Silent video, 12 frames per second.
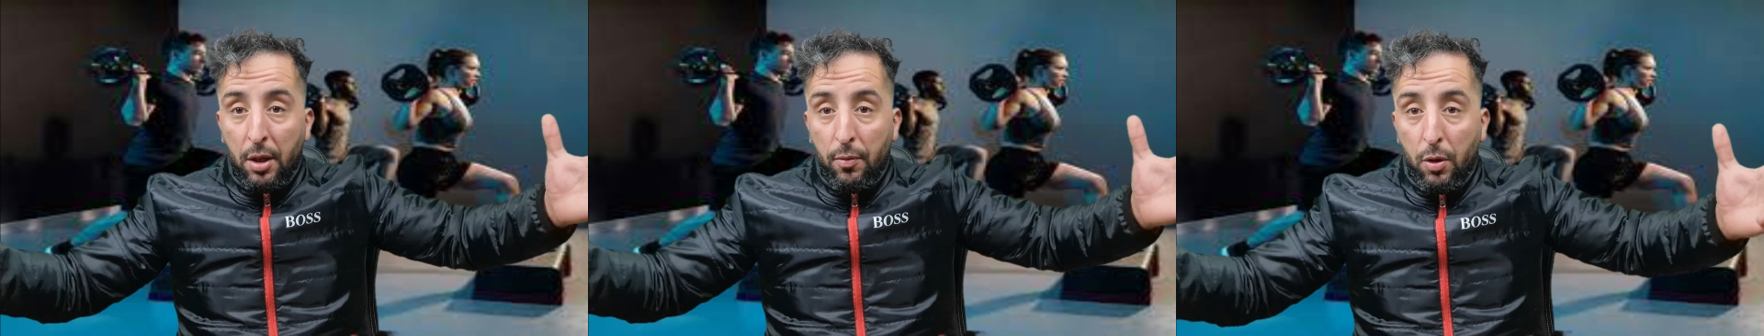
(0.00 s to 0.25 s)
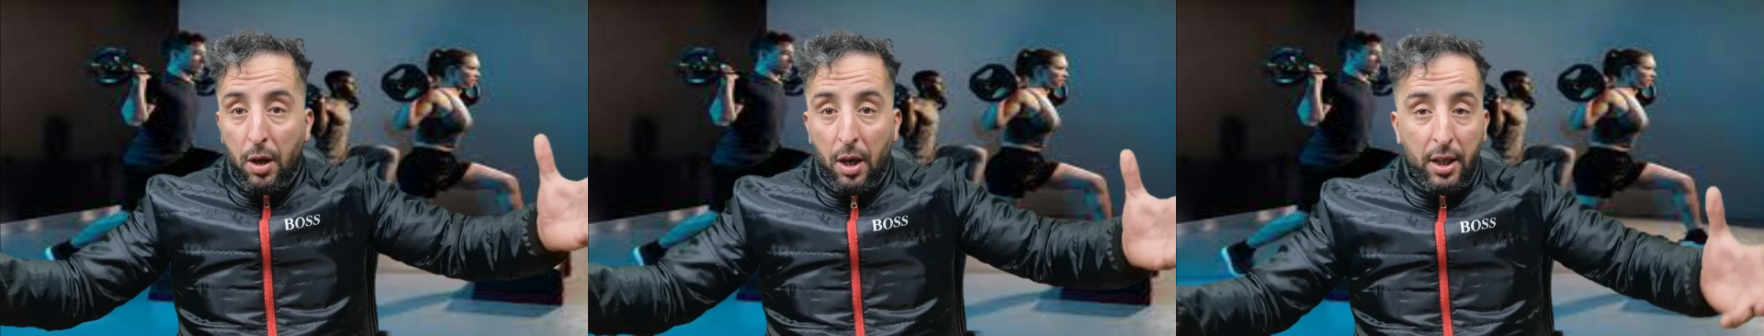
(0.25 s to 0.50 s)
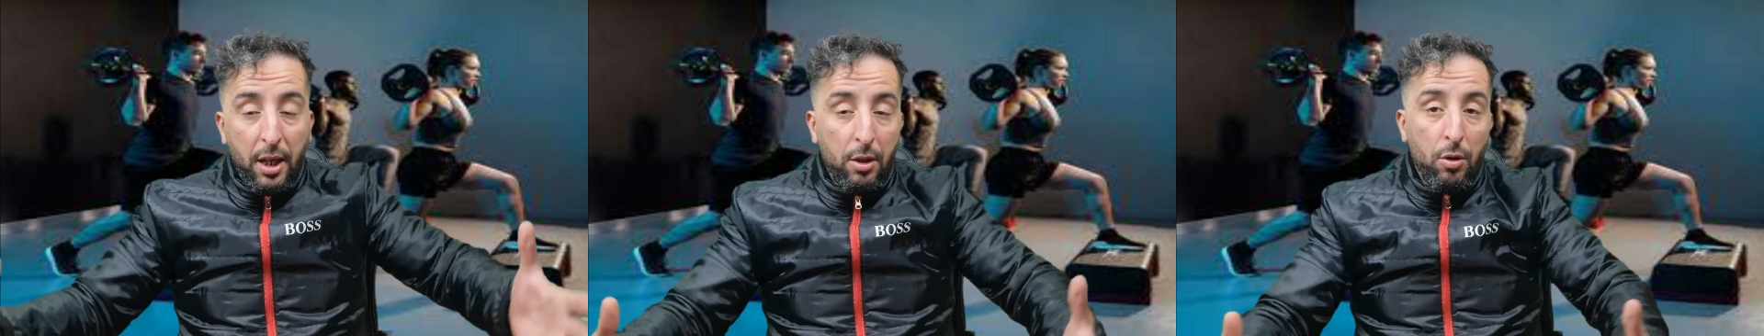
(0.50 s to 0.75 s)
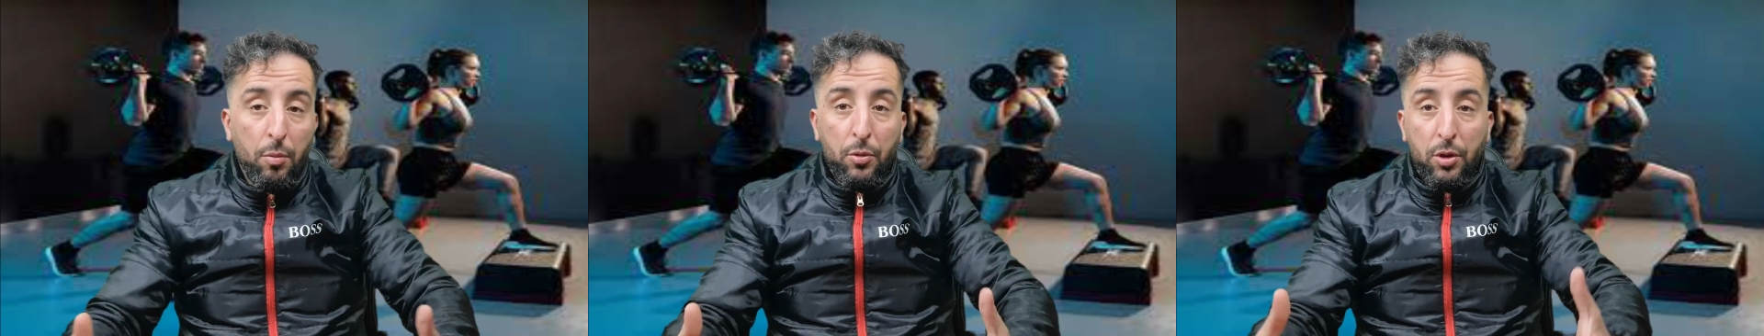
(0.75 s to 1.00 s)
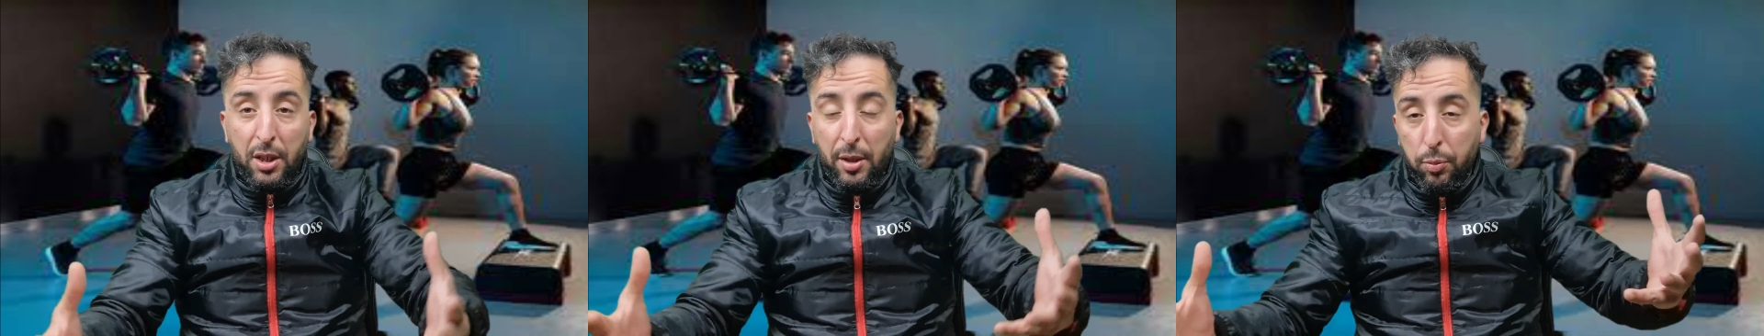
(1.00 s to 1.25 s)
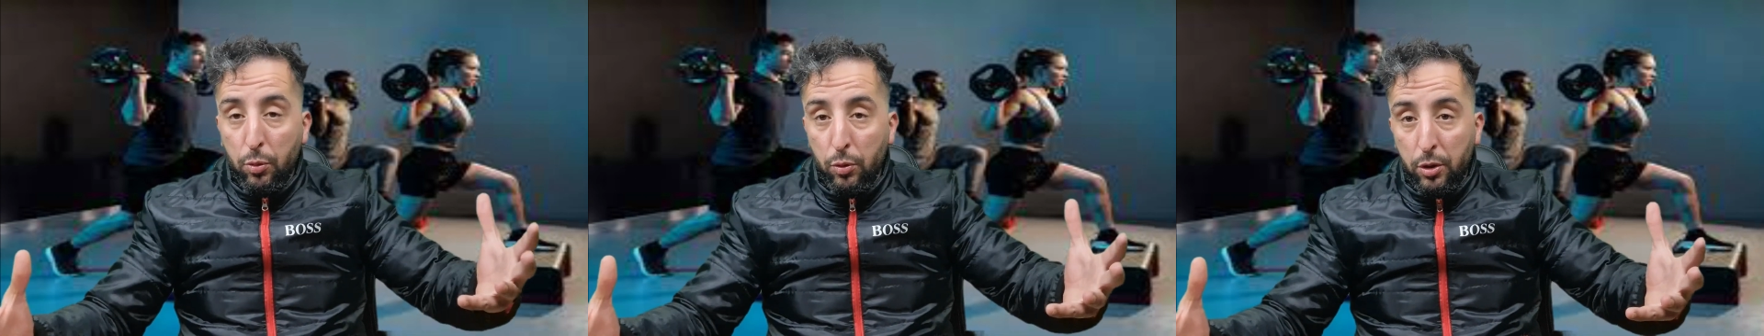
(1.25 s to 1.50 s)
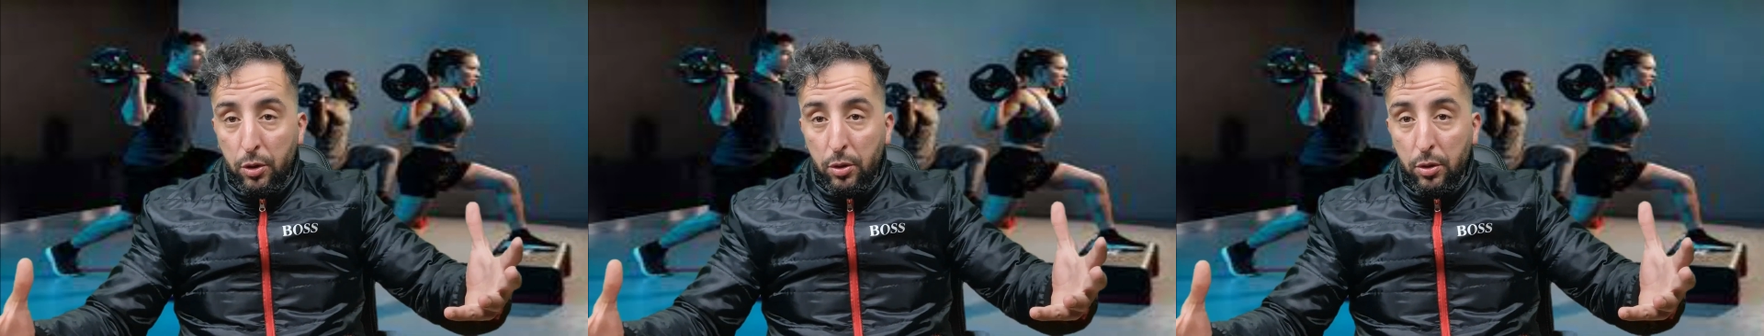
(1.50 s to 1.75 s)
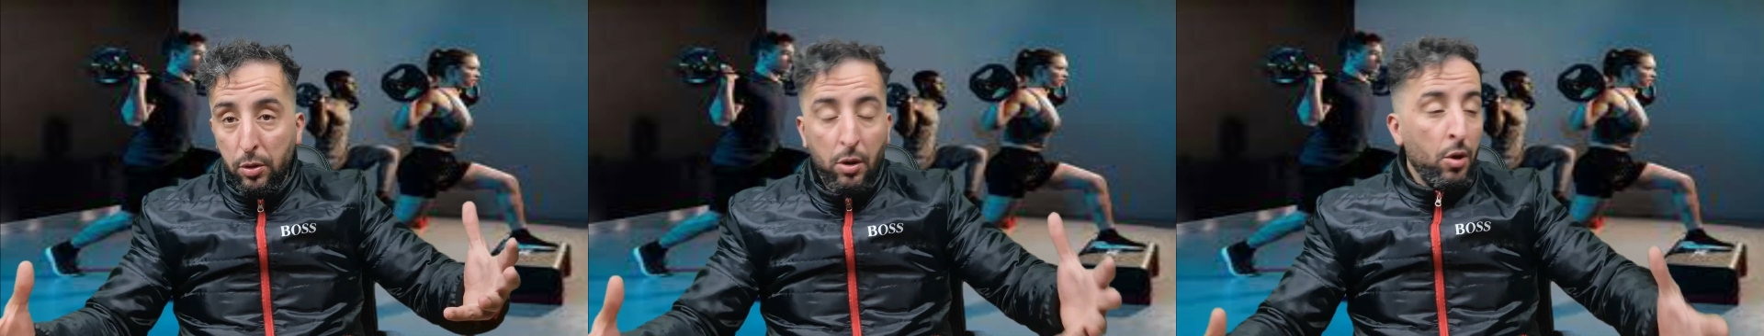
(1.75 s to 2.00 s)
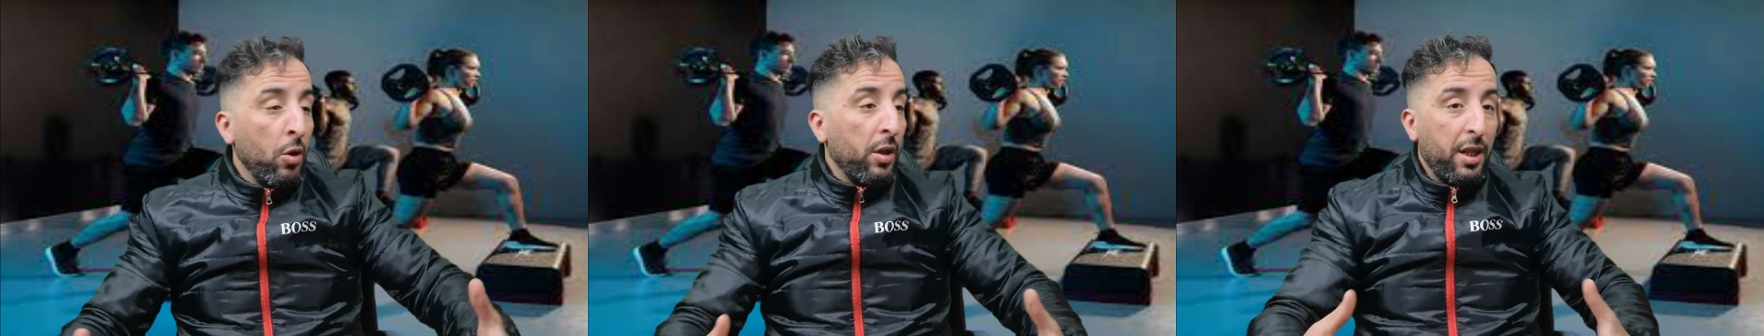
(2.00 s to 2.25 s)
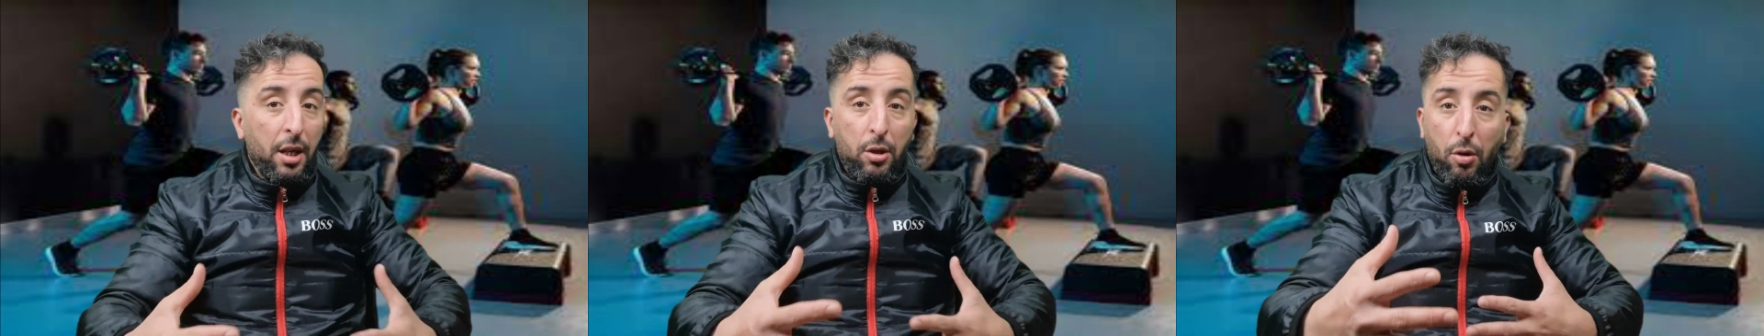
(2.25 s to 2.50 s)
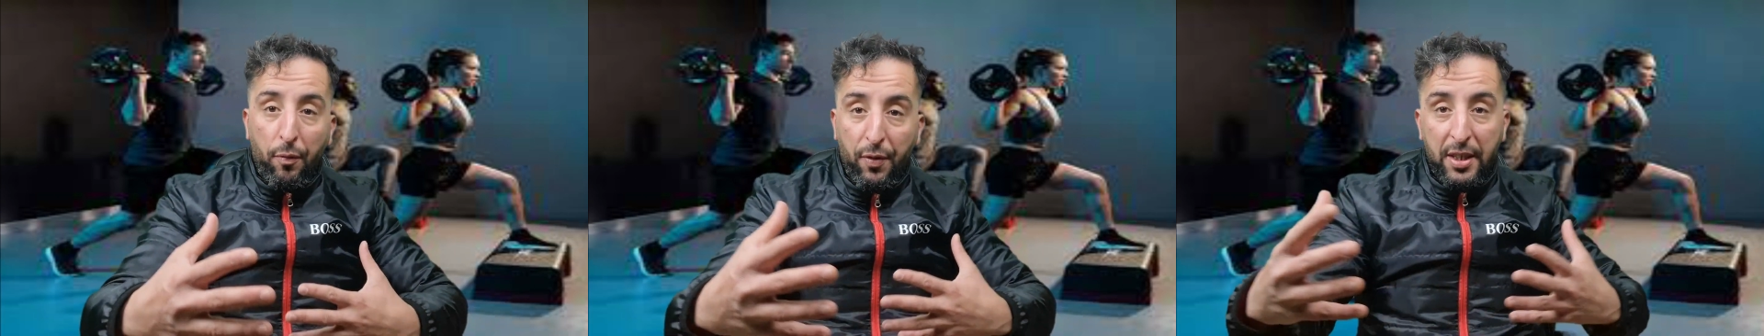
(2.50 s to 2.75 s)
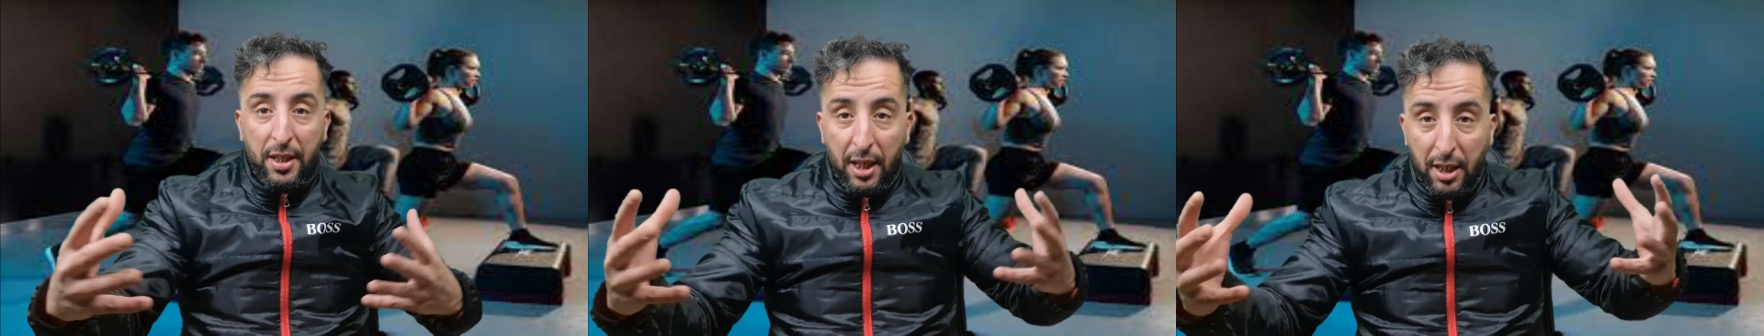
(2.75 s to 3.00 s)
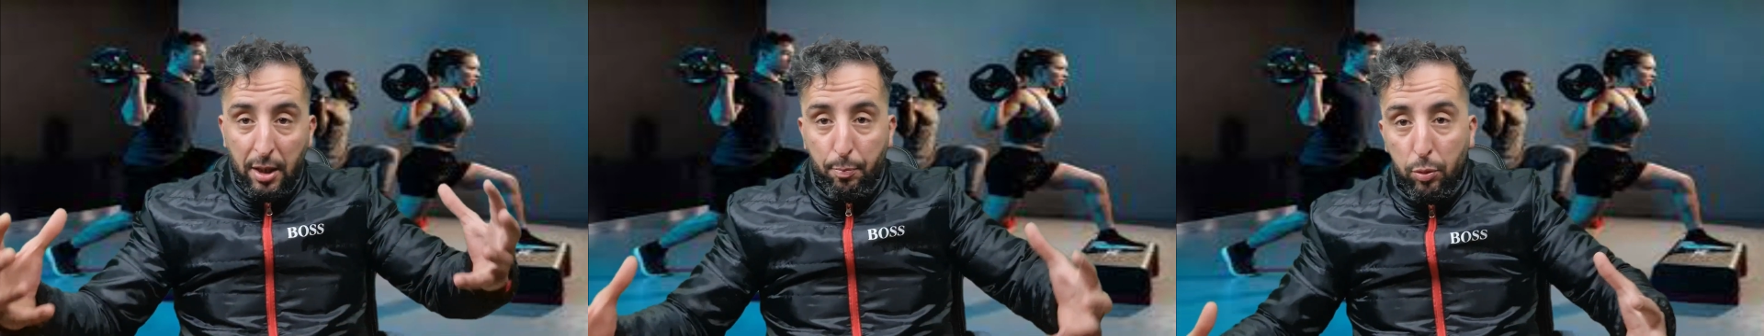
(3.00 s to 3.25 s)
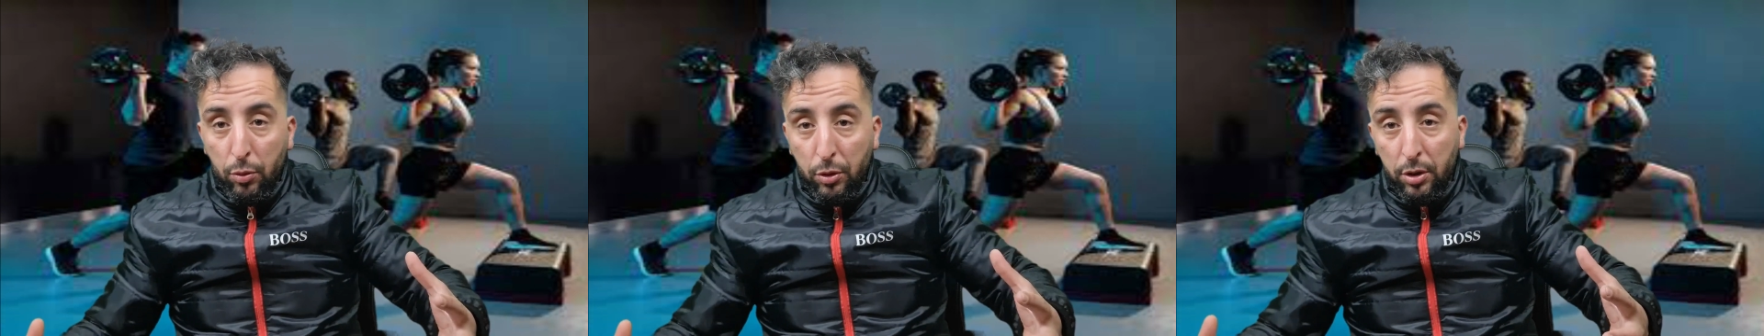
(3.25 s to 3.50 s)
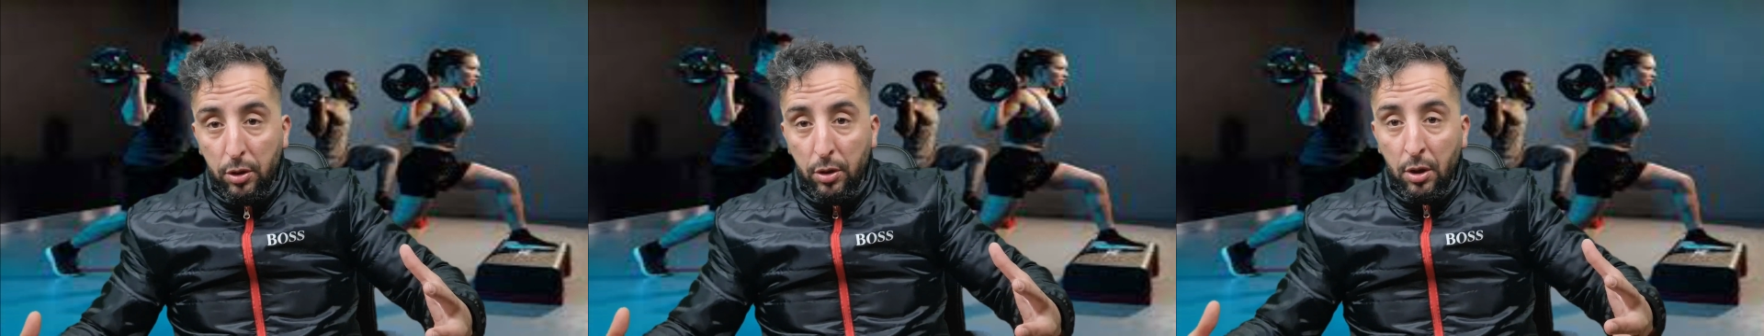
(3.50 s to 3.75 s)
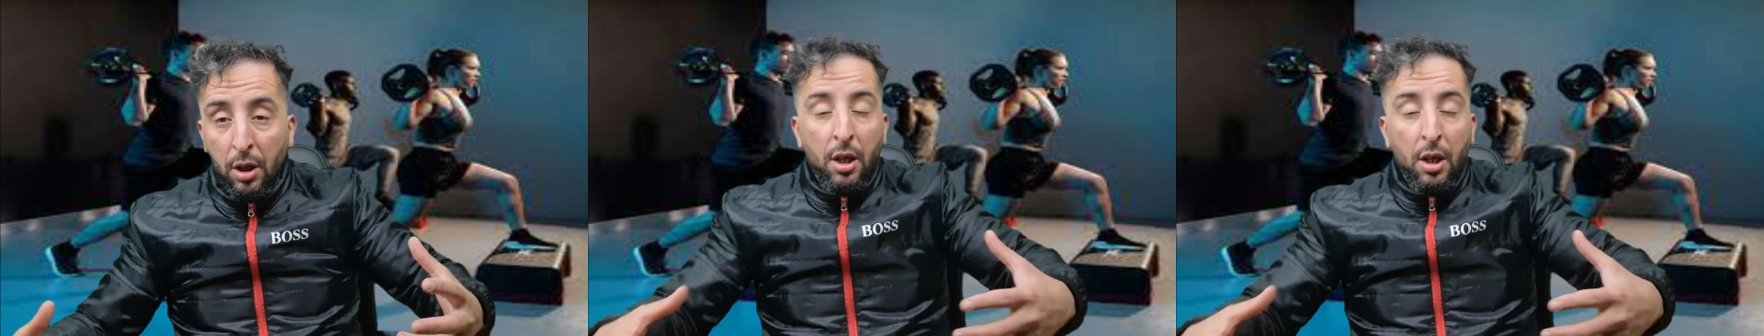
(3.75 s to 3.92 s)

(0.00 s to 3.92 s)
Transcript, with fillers: voir quelques muscles qui poussent, quelques fessiers qui poussent,